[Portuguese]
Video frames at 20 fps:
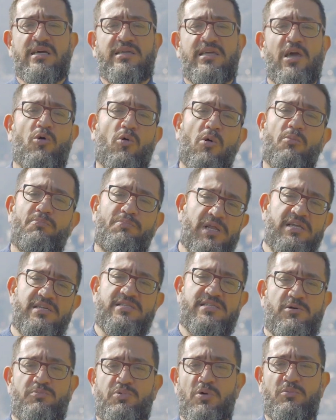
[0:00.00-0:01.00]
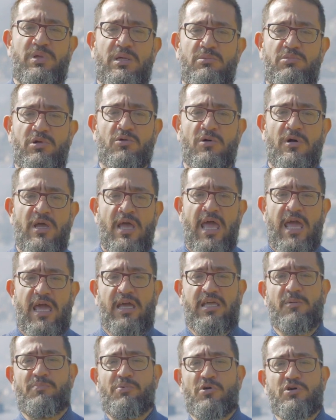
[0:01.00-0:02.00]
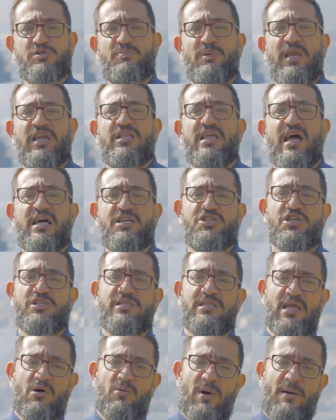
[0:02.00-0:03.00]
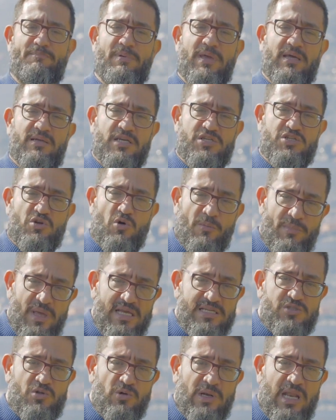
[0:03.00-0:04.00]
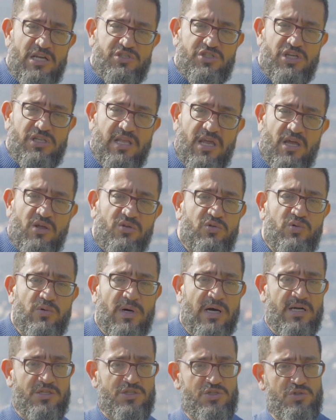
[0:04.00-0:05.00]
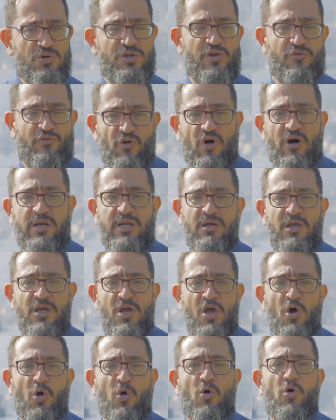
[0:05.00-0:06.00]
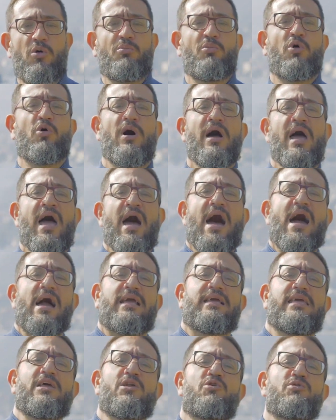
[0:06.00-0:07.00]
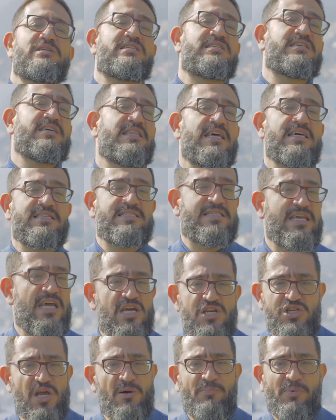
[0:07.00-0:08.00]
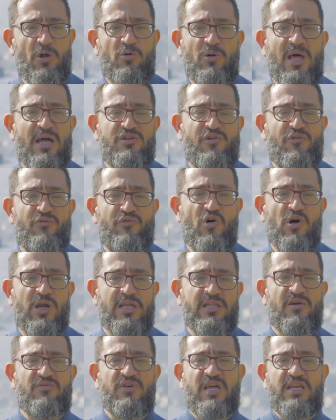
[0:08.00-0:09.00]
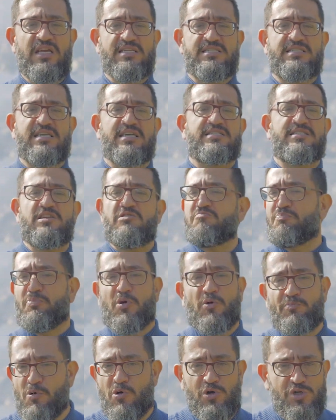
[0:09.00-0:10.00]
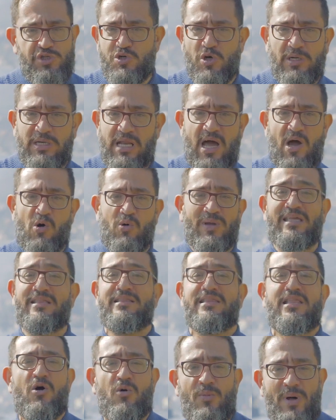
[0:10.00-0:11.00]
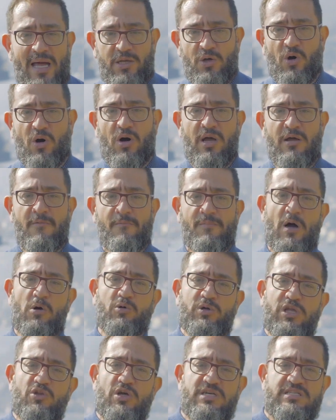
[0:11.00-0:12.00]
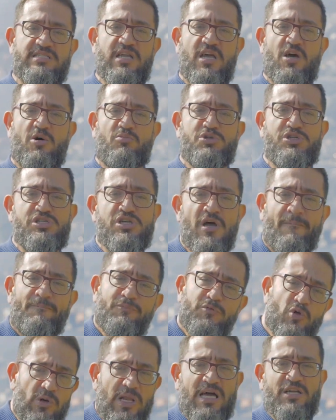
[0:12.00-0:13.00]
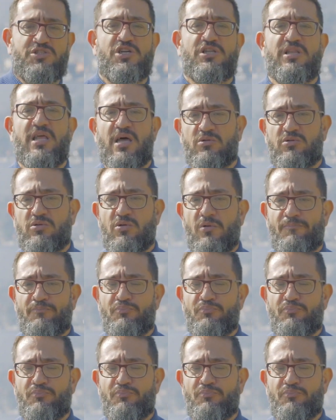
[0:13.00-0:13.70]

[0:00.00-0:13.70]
aqui como princípio bíblico é que prosperidade não apenas começa do lado de dentro, antes do de fora, como aquilo que se deseja deseja para o lado de fora deveria ser sim proporcional e não maior ao que nós temos do lado de dentro.